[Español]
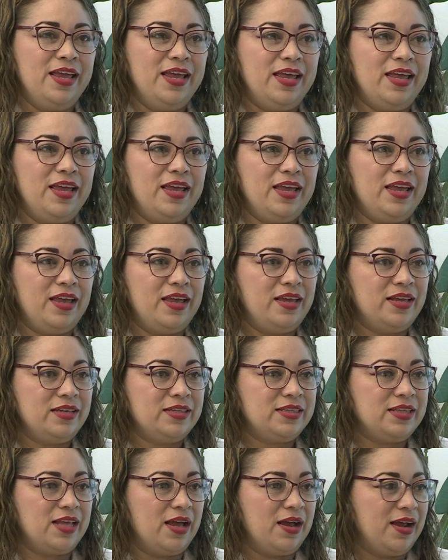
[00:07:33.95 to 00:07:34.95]
eh,
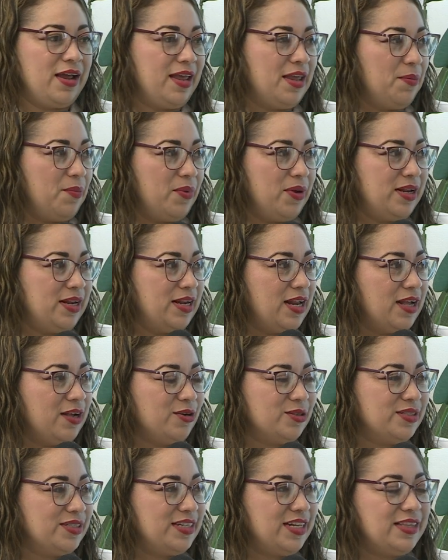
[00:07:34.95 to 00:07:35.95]
están ahí pues la
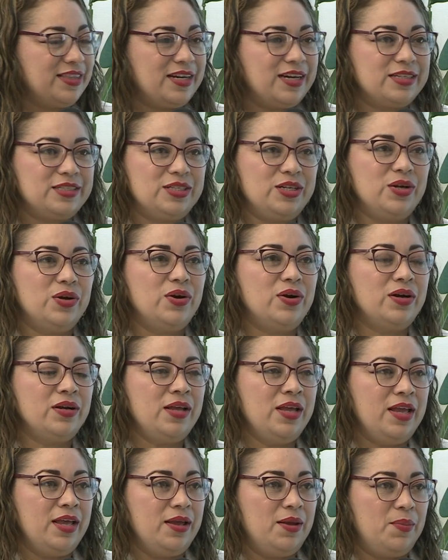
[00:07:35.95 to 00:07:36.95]
concentración,
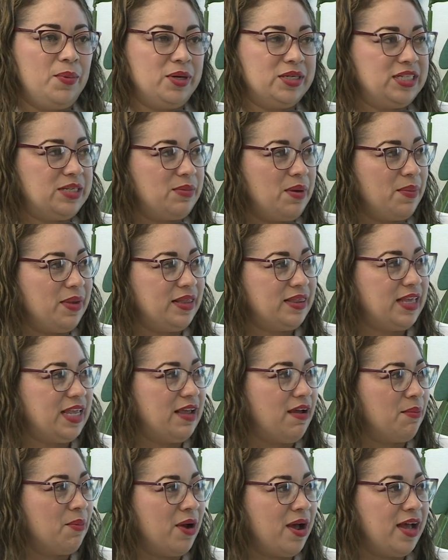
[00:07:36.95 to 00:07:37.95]
próximamente
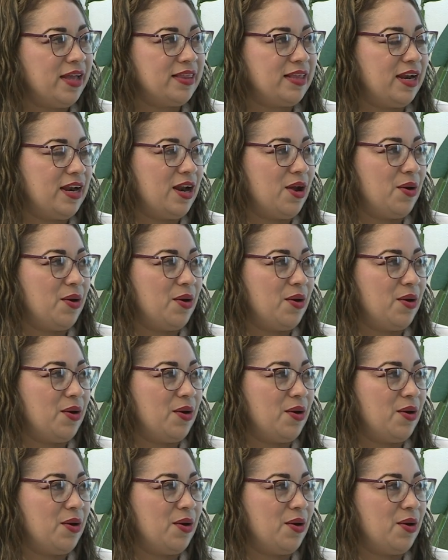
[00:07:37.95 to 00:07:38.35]
ya vamos a estar en